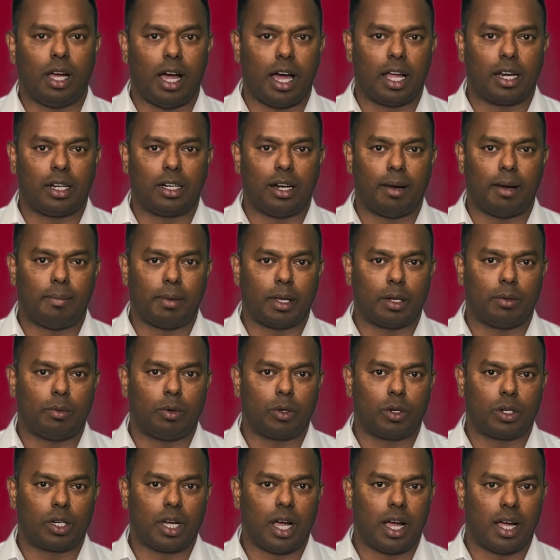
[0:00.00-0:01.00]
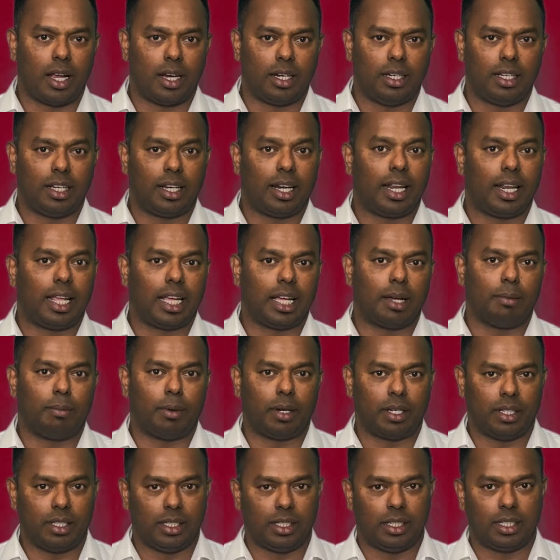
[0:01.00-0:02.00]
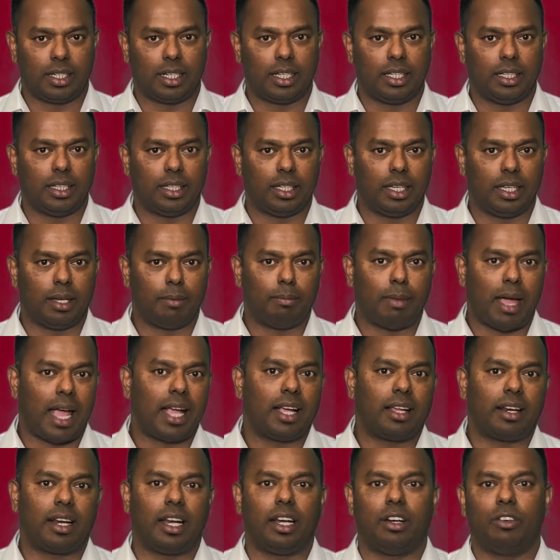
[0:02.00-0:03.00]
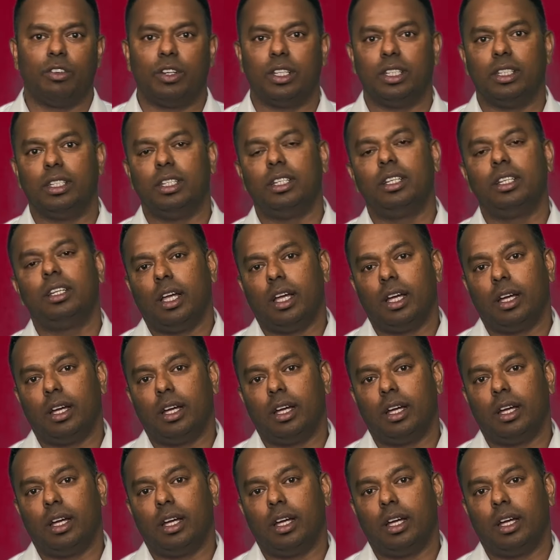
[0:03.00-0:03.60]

ஆறு கிழமைக்கும் ஒருக்கா நிர்ணயிக்கப்படுகின்ற இந்த பேங்க் ரேட் வந்து